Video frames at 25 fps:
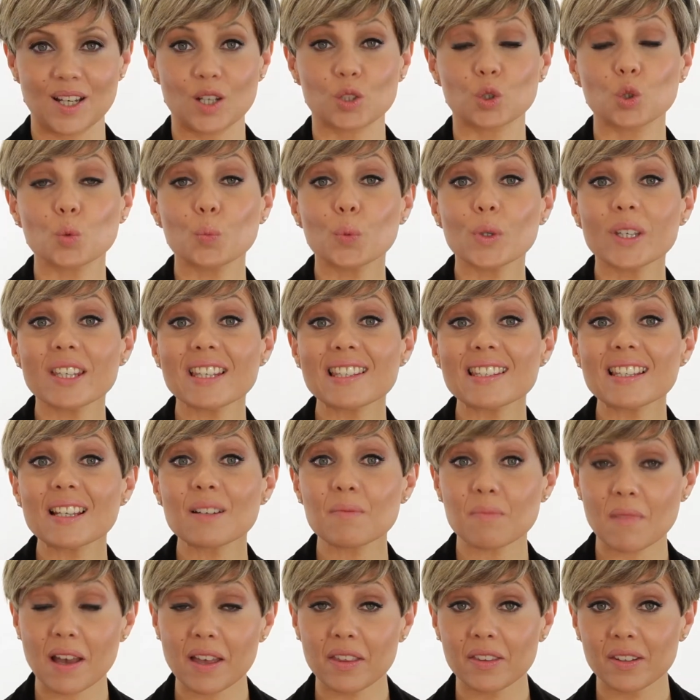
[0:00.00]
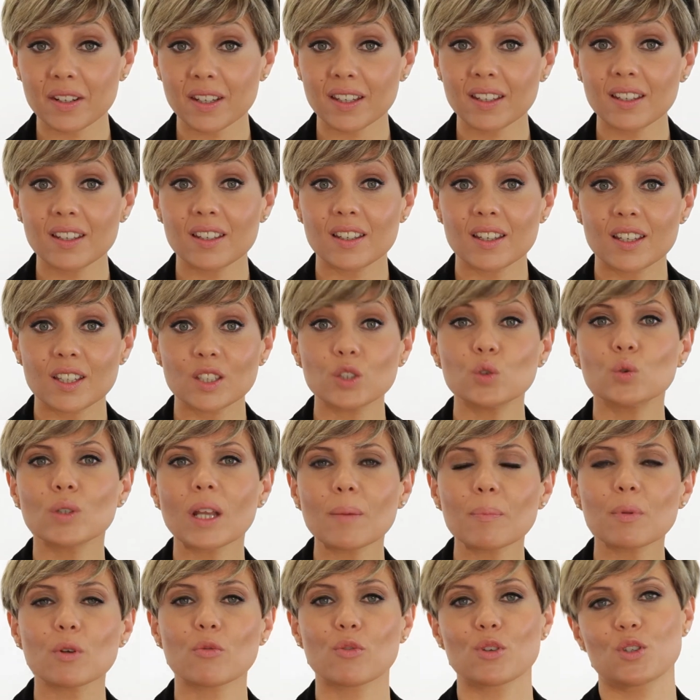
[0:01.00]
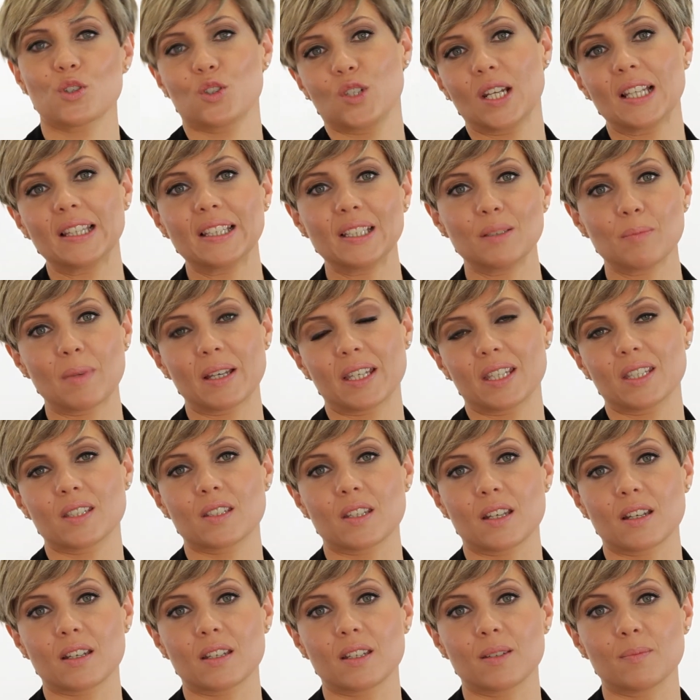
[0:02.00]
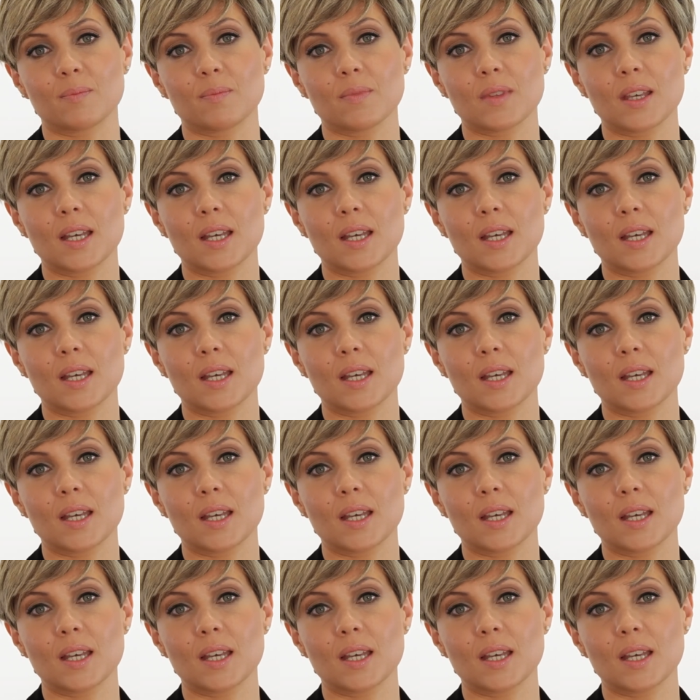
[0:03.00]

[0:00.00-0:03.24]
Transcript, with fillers: Tú puedes ser madre y una profesional del maquillaje,